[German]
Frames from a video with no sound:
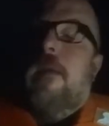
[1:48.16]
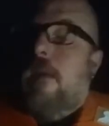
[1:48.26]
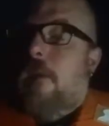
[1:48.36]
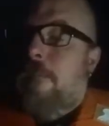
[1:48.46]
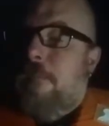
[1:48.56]

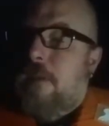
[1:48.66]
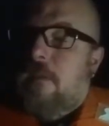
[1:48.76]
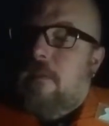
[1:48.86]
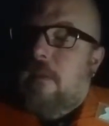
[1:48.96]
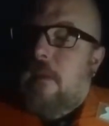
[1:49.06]
ja,
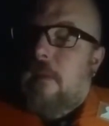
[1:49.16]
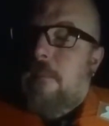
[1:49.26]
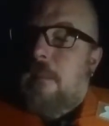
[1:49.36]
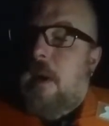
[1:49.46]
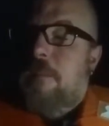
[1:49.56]
dann
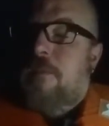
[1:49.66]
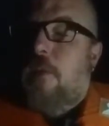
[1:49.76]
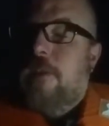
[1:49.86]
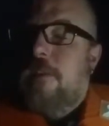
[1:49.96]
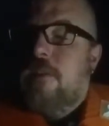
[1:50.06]
haben die
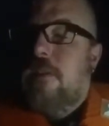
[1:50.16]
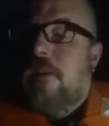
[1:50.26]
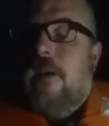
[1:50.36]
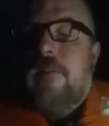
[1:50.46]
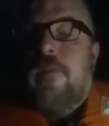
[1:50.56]

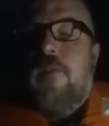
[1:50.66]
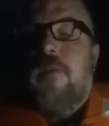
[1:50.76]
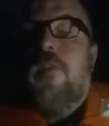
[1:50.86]
freundlichen Herren von